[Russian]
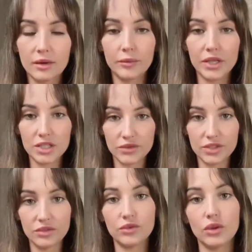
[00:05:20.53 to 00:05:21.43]
Прежде
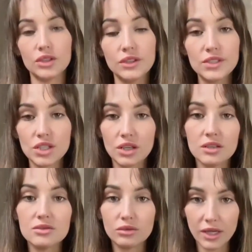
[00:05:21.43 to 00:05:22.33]
всего, девочки
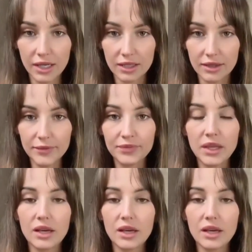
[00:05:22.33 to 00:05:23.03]
из Украины.